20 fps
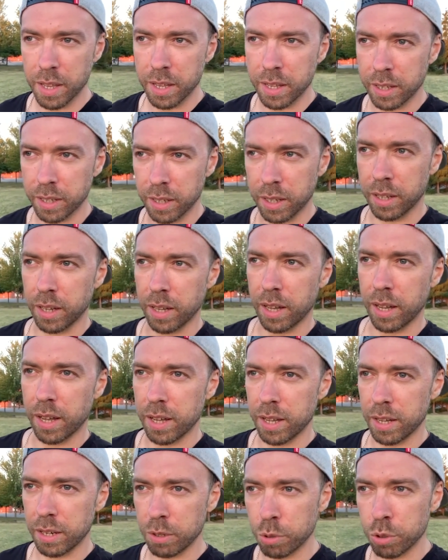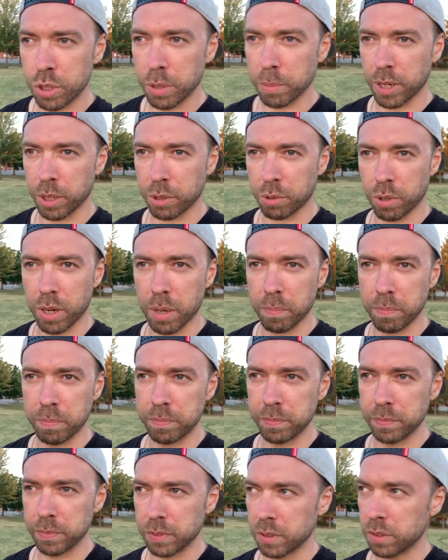Э, людям, которые
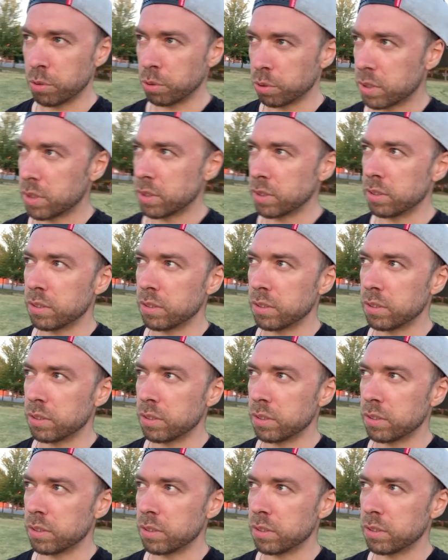вот,